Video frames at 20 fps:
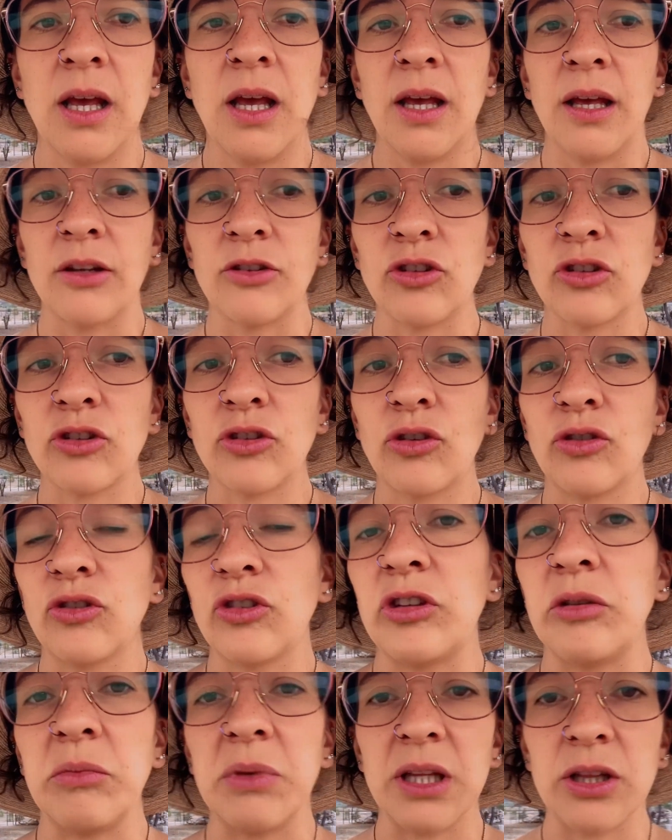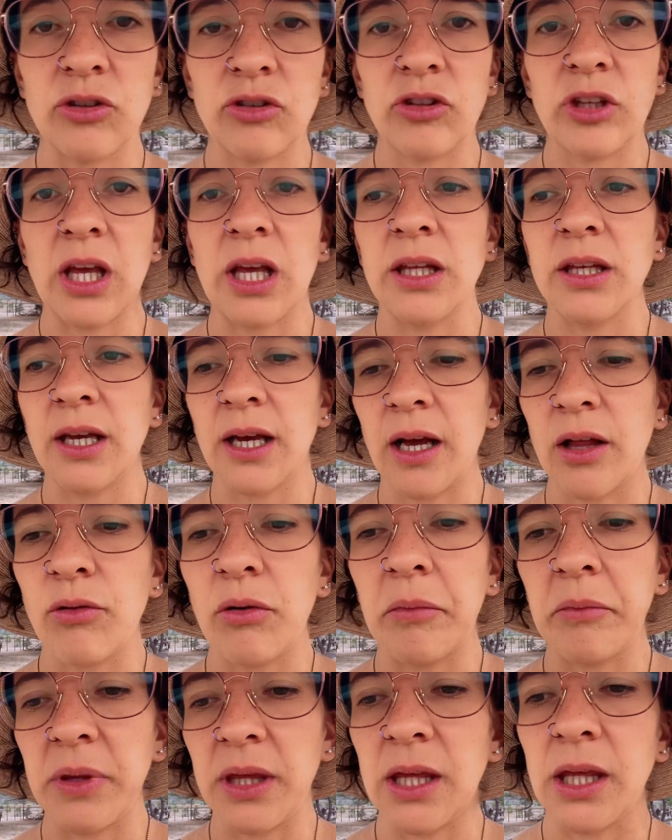estos conocimientos que han llegado
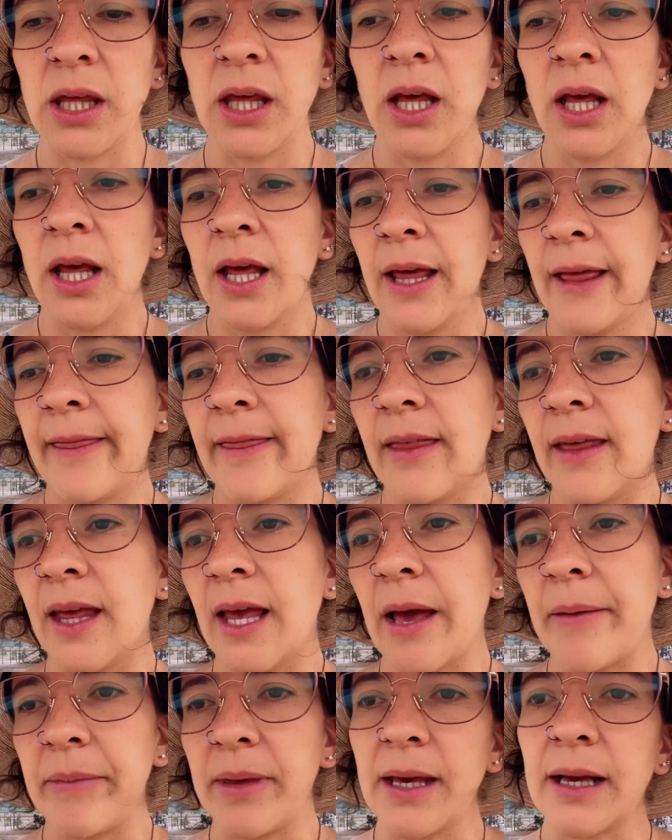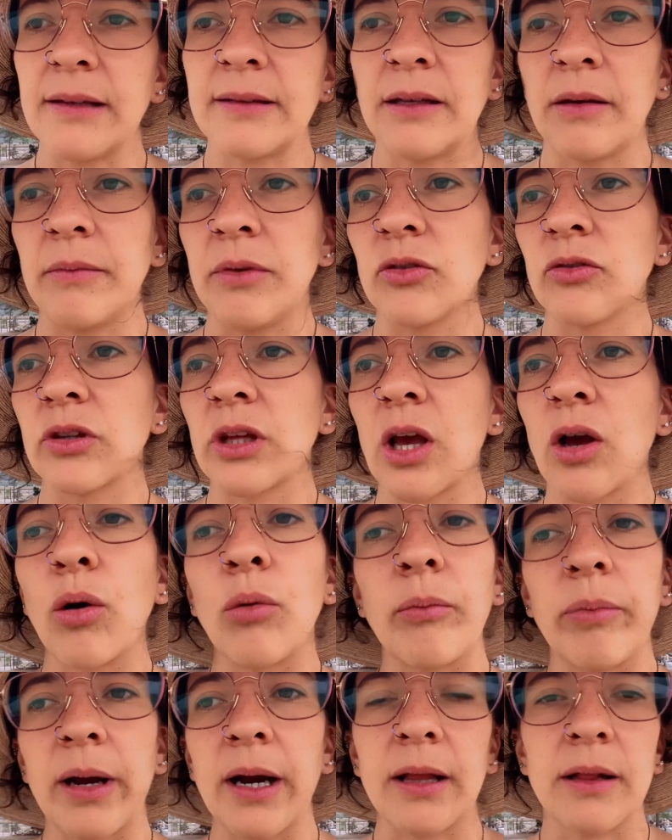a mí de amigas y amigos que
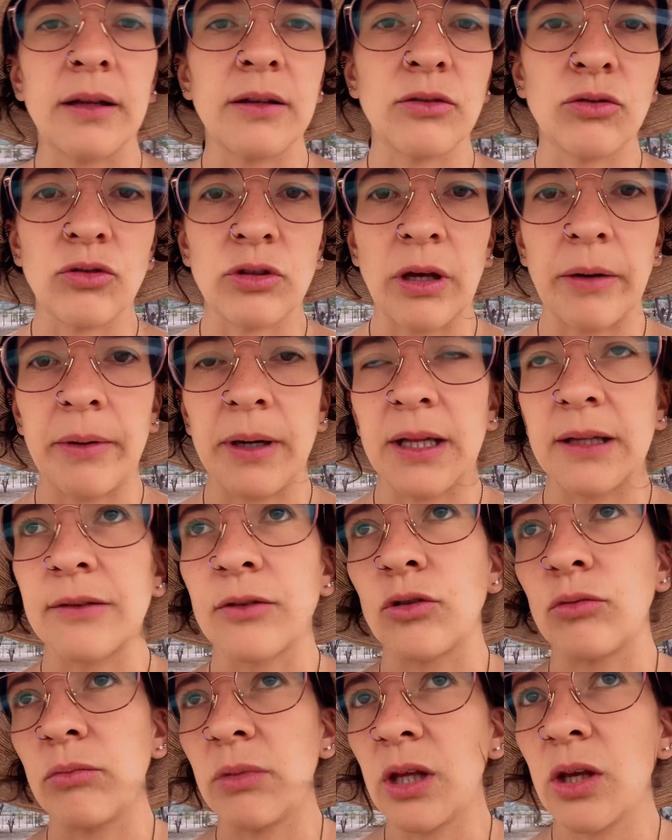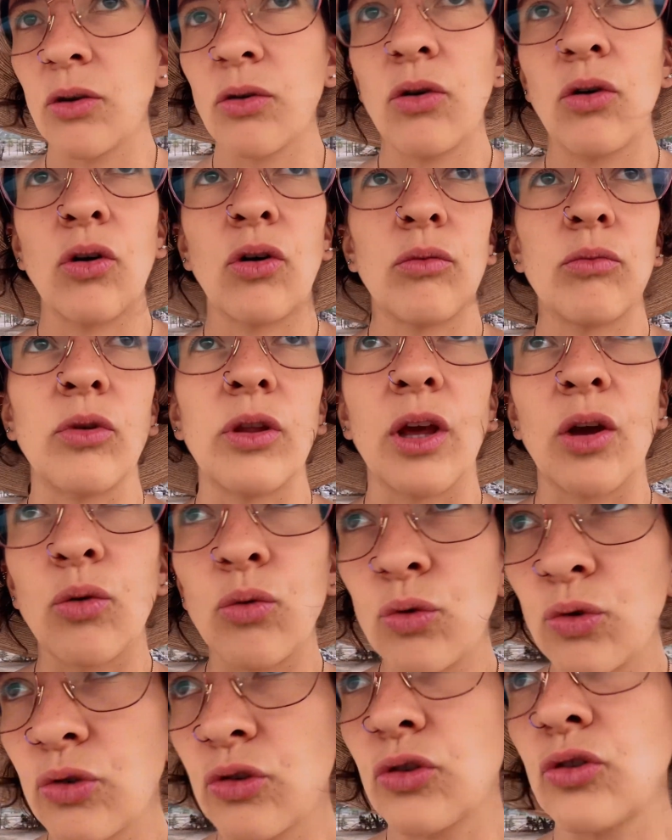comparten sus saberes conmigo, como de
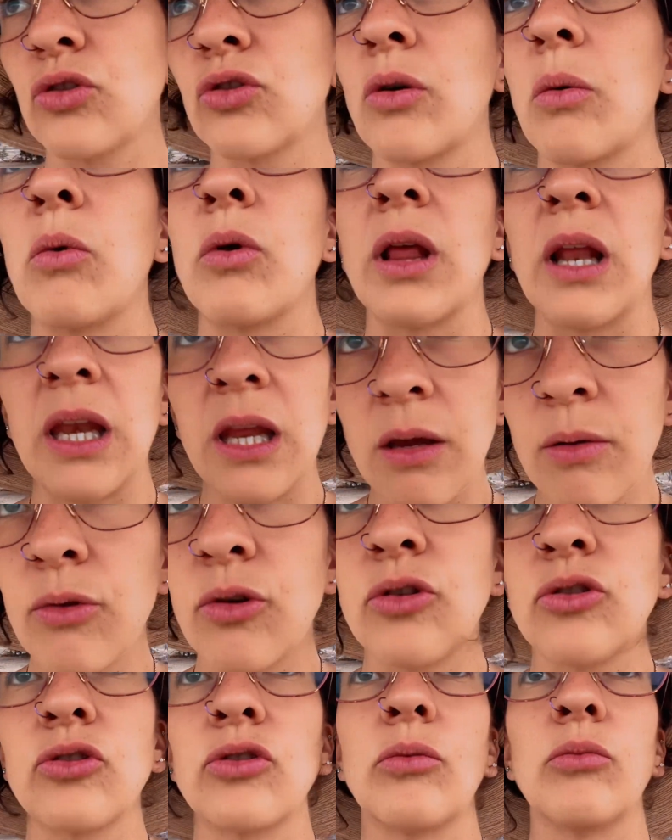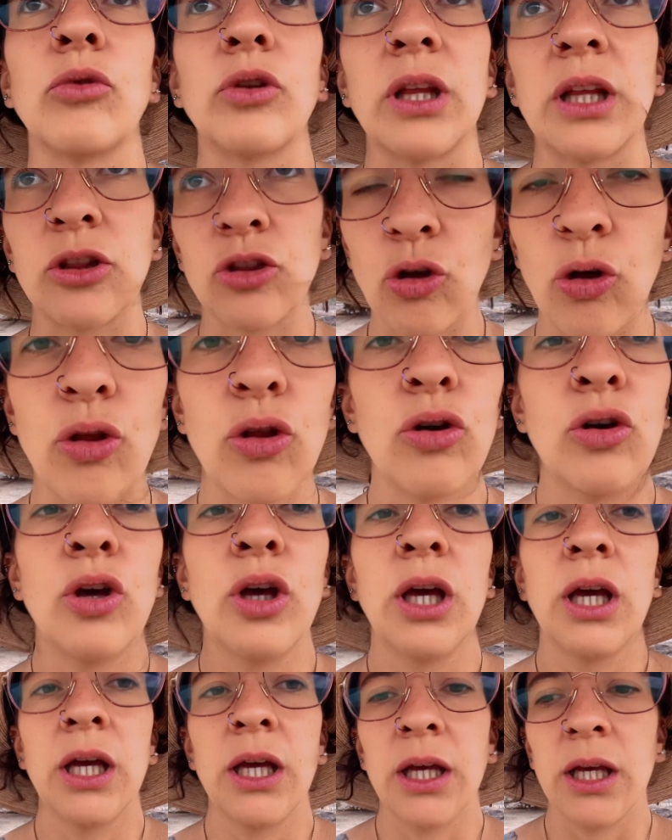cursos, como de libros, como de todo,
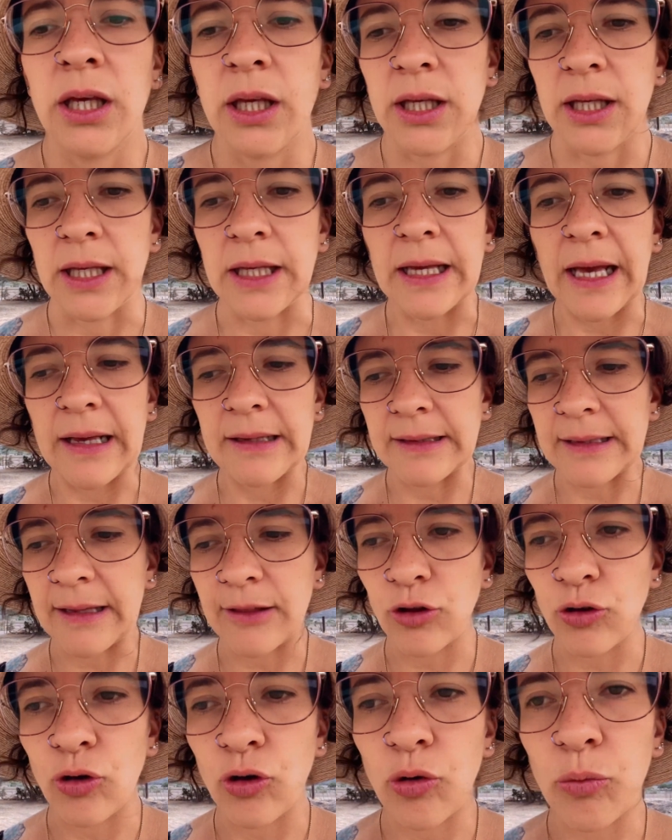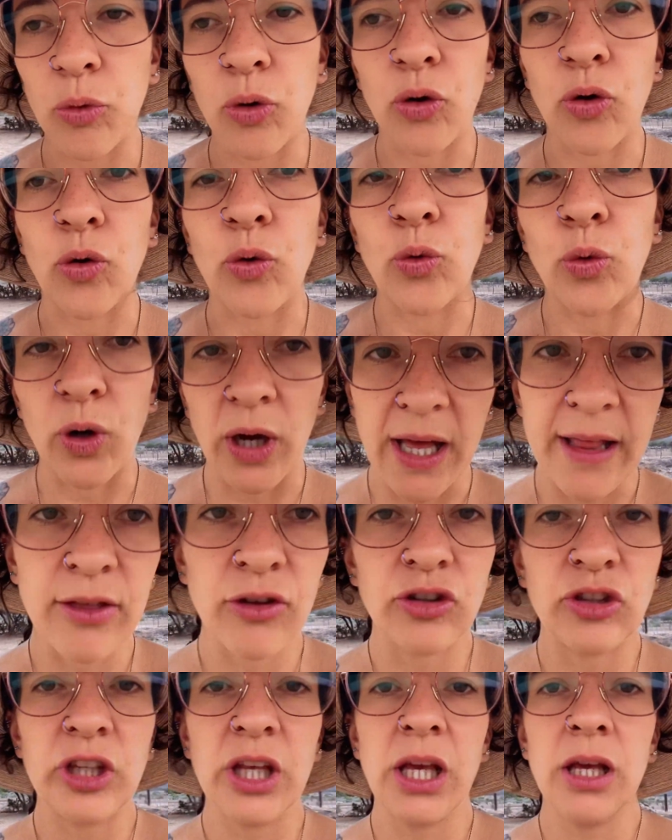y ya está todo como
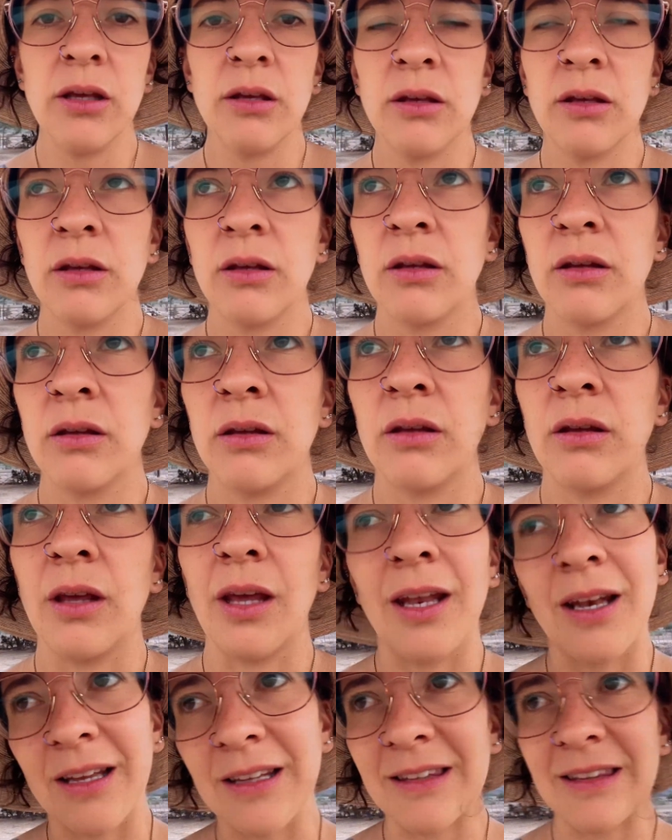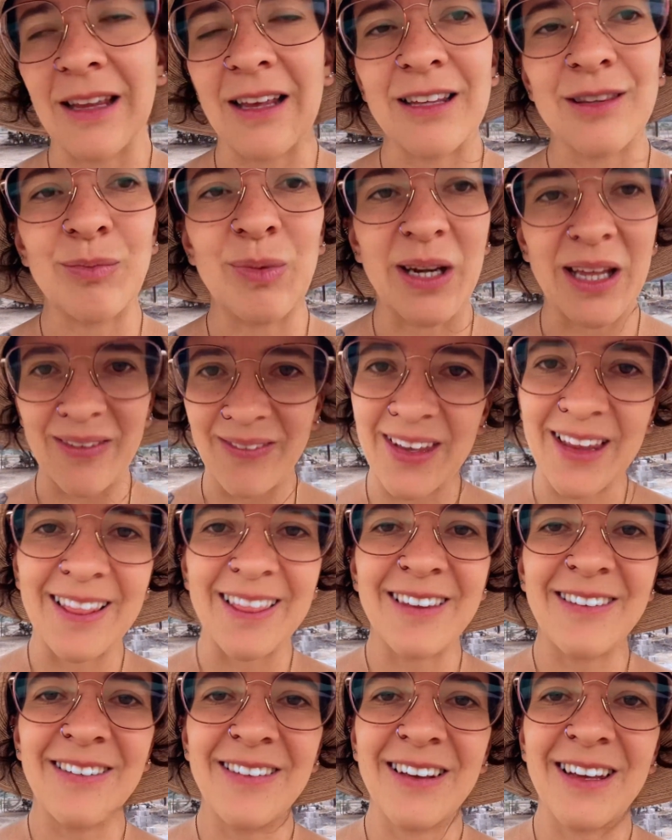conjugándose este
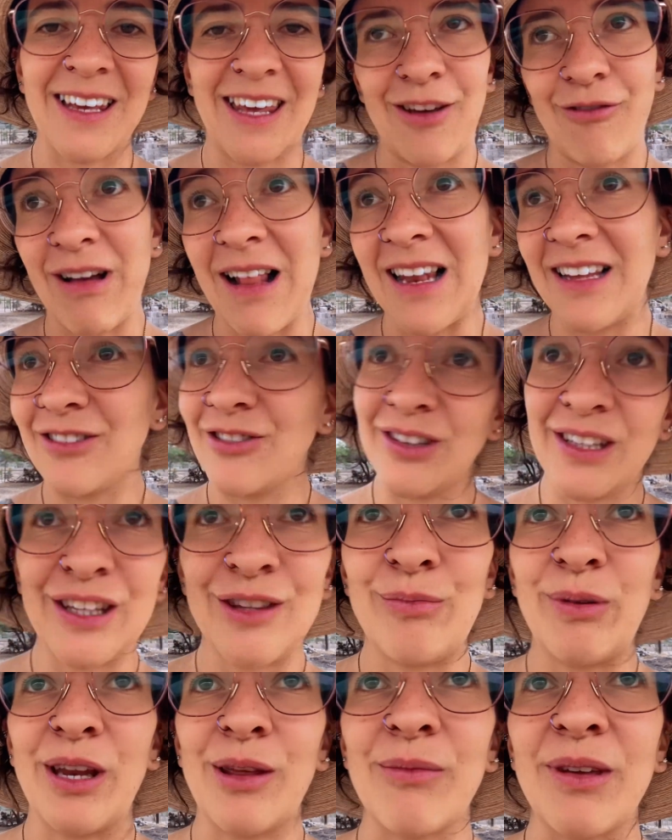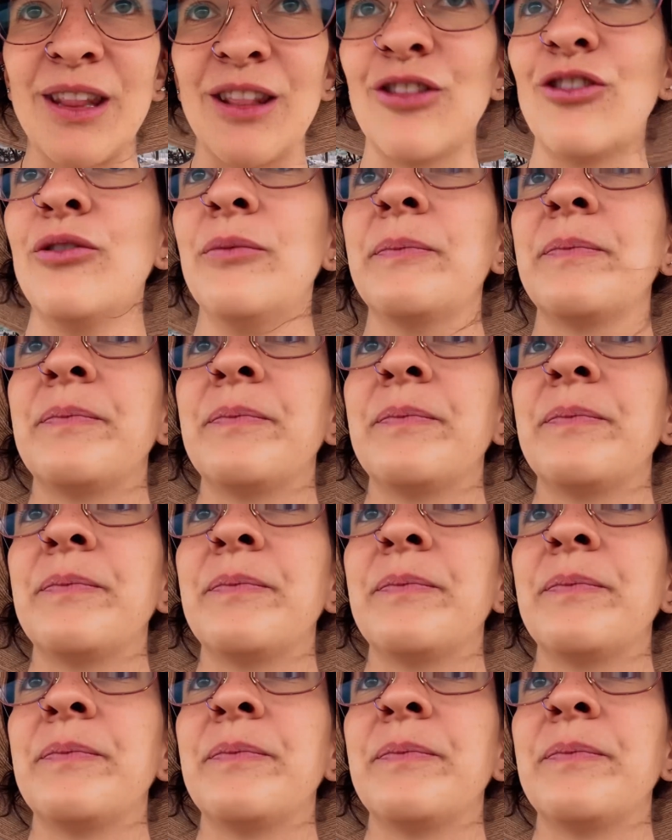experimento, que igual es un experimento,